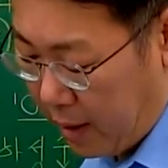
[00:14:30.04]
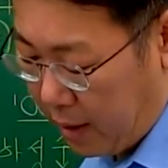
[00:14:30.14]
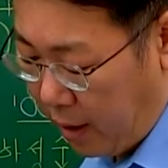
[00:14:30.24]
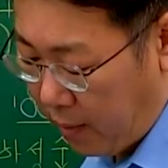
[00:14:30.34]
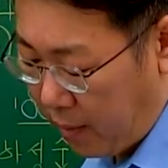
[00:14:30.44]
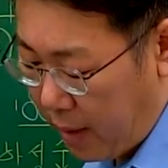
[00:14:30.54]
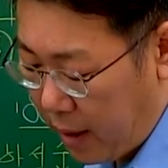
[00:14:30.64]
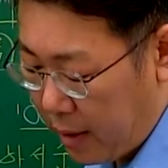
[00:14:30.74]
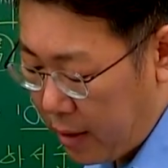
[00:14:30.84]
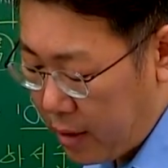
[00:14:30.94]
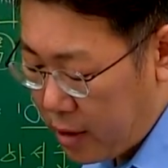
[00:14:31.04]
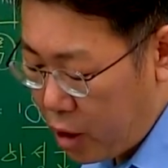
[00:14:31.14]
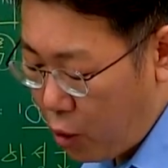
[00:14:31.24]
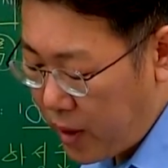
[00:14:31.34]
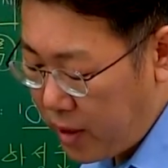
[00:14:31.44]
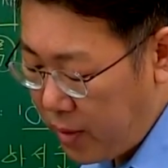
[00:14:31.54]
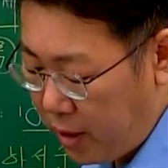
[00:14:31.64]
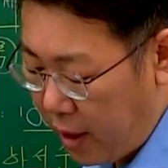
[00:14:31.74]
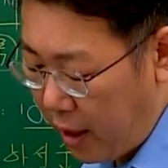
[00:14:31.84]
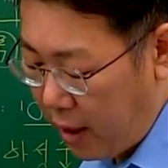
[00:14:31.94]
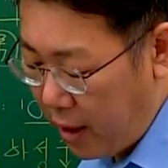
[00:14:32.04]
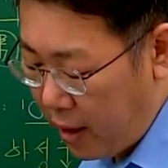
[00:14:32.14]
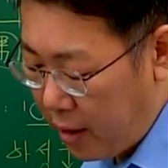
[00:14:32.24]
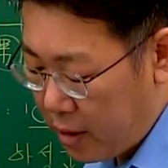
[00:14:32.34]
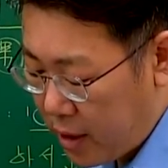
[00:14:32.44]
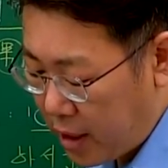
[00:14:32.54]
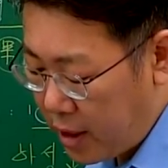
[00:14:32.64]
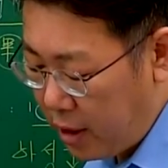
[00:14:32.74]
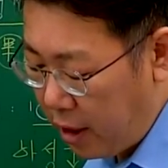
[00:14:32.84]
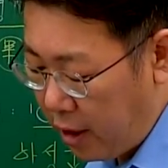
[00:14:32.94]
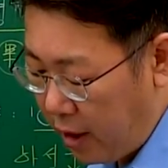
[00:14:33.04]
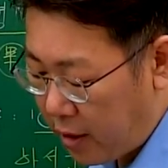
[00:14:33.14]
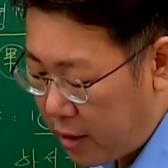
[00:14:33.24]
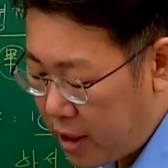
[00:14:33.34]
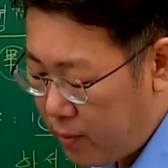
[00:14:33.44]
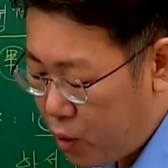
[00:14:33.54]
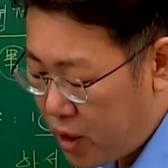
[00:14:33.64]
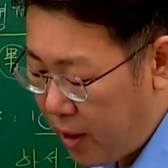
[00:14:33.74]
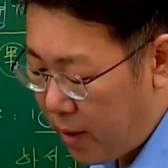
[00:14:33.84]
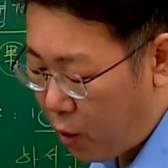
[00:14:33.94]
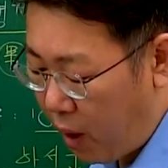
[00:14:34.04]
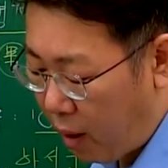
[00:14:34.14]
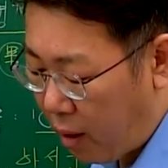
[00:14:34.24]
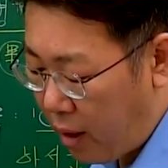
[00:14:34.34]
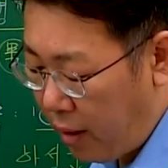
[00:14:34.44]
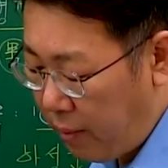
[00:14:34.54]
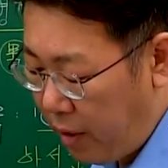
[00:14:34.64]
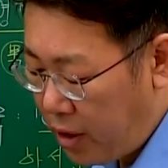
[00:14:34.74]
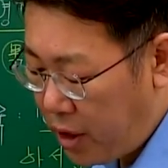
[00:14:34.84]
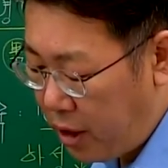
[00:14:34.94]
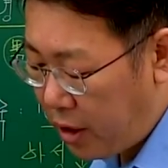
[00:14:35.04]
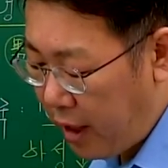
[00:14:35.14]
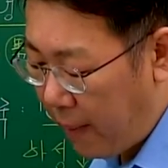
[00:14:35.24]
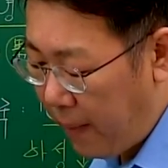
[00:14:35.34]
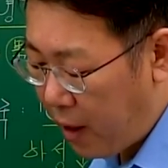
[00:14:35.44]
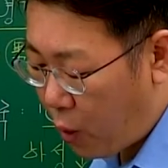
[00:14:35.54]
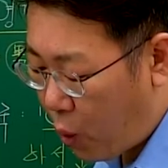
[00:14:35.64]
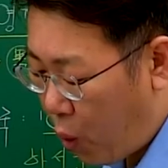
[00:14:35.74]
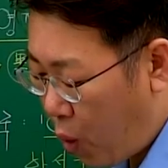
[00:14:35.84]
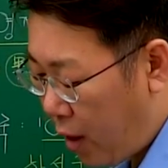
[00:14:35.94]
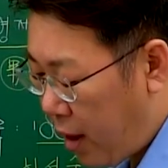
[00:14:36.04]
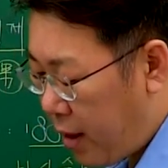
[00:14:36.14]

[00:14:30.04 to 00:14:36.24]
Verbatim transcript: 다음, 1910년대 자신들에 대한 신분차별과 멸시를 타파하려고